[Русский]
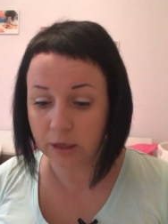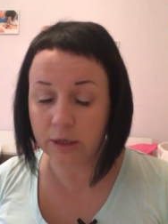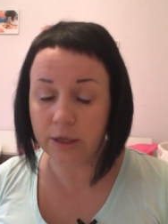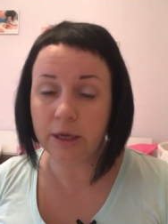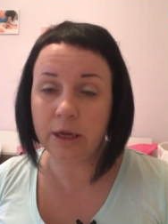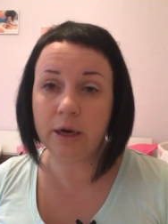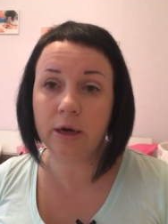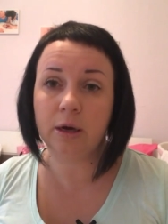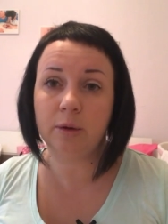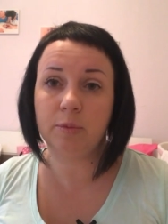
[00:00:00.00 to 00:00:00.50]

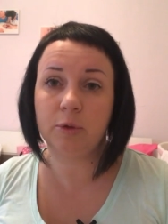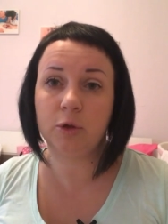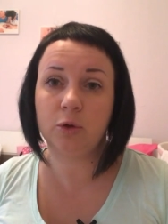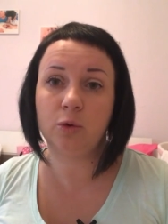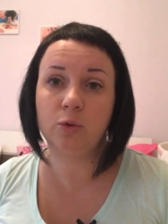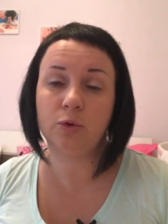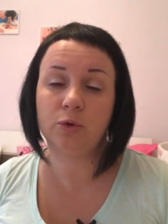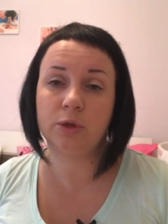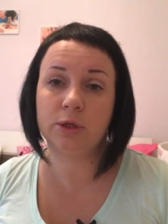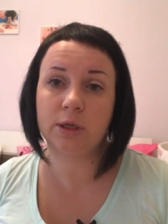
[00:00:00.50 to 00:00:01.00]
Не
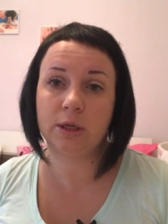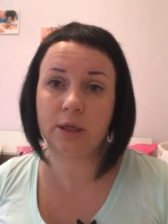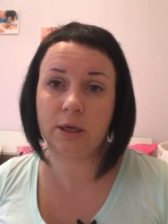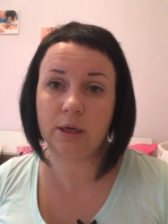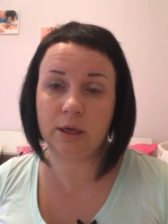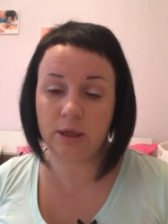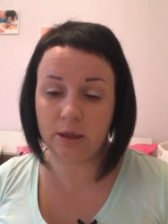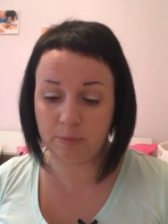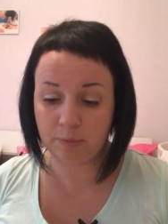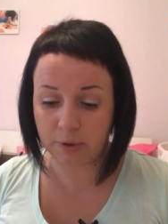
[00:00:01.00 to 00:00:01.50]
рекомендуются
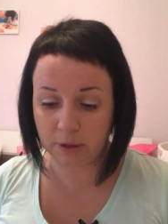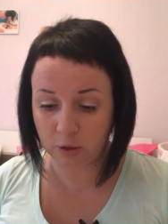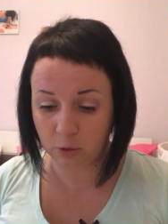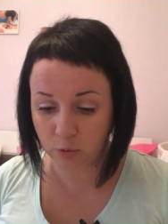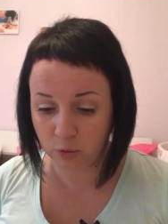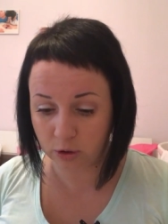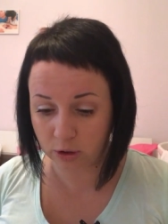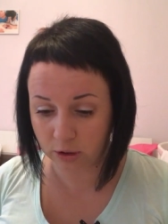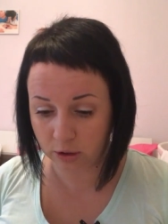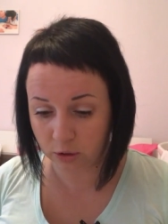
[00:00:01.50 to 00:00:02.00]
такие
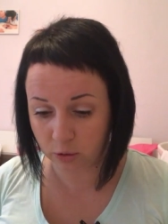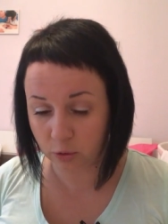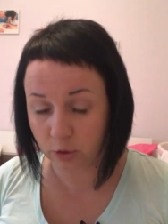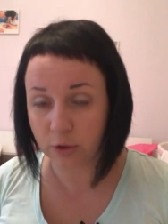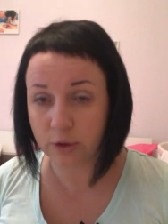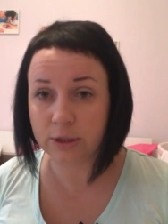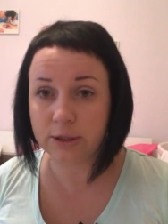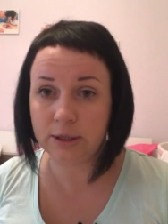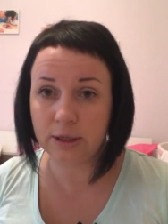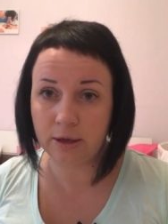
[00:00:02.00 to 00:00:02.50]
продукты,
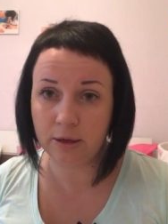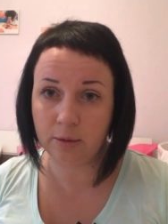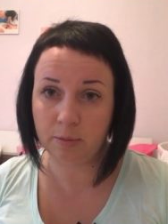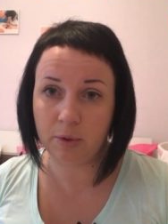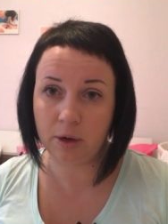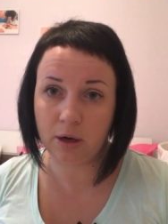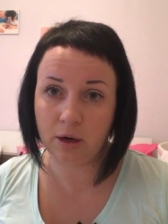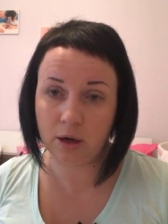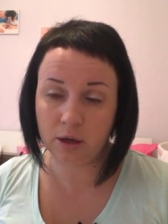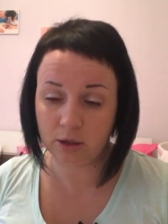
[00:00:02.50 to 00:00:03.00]
которые сильно
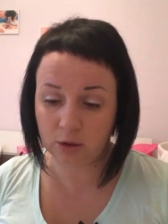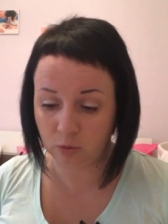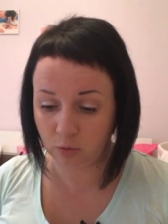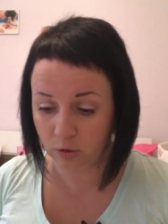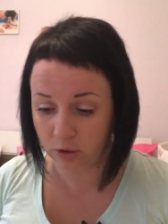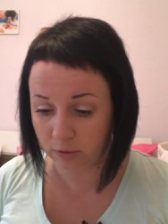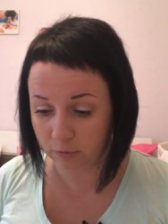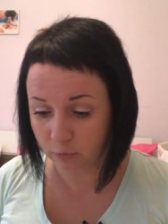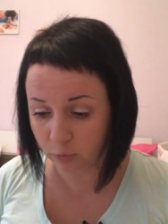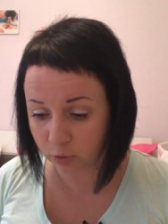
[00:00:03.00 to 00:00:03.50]
богаты
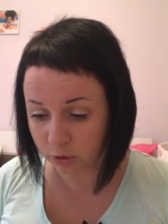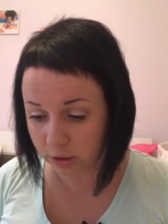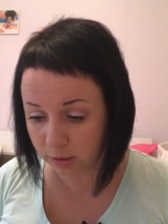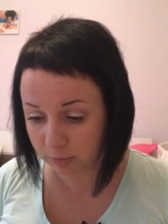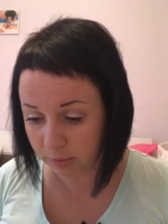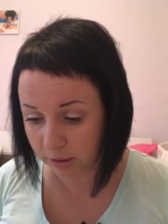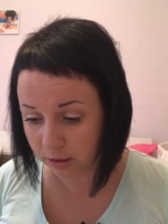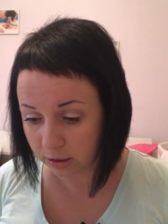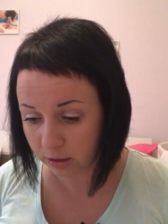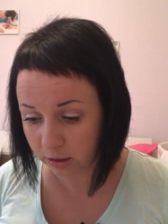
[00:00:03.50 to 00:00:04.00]

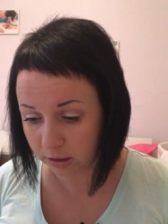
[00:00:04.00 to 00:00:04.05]
углеводами.